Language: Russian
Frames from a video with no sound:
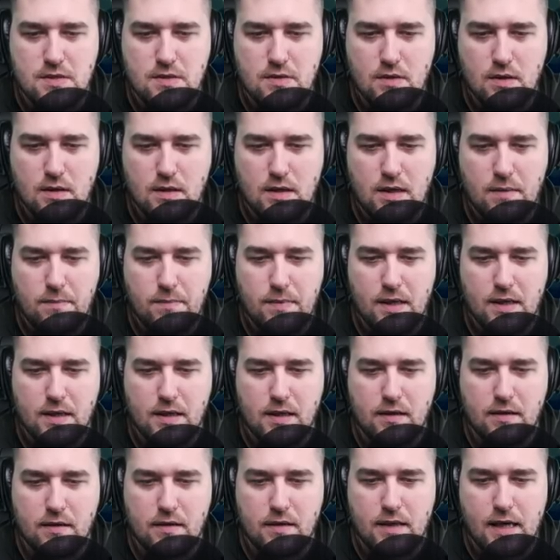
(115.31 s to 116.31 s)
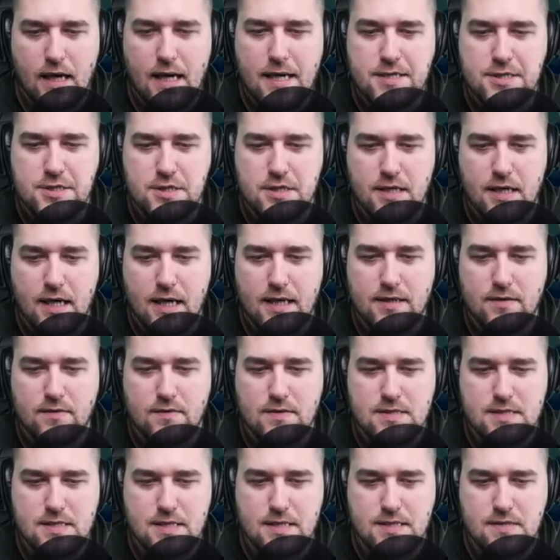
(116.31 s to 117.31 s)
елки-палки, раньше
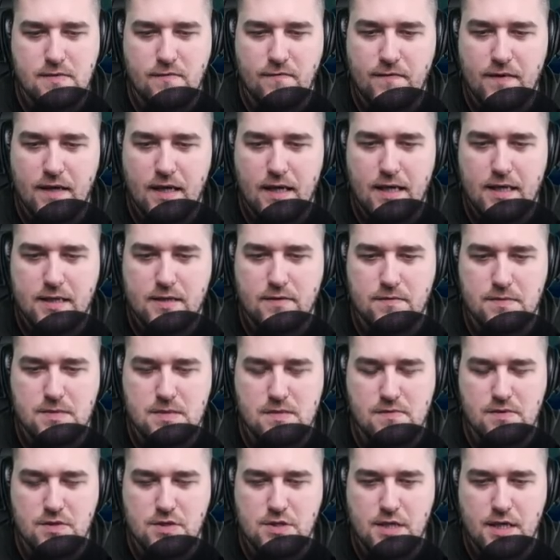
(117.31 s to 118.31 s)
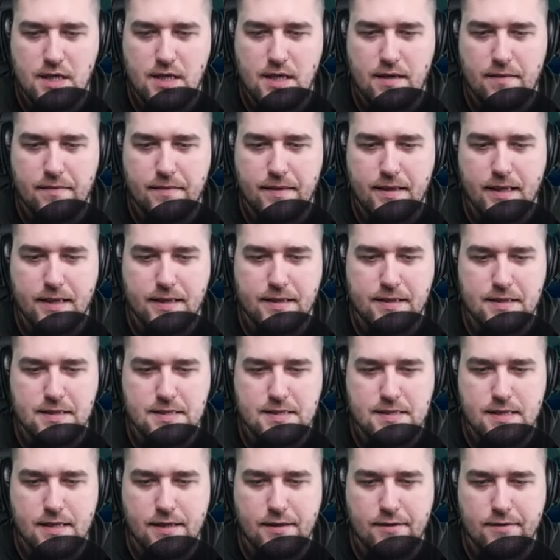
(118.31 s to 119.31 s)
радовался этим фиолетовым свечением, как, не
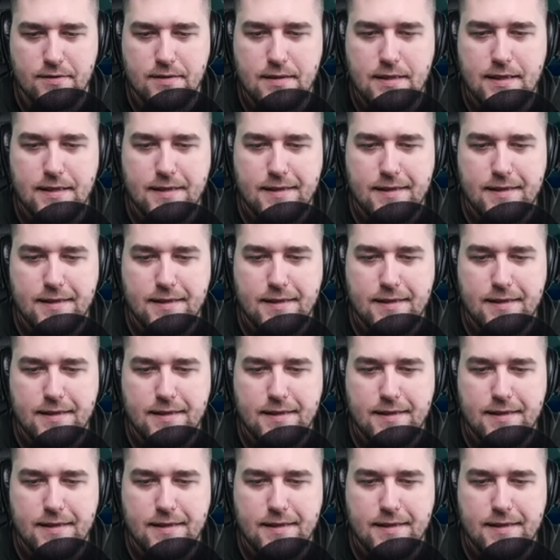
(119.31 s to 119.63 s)
знаю,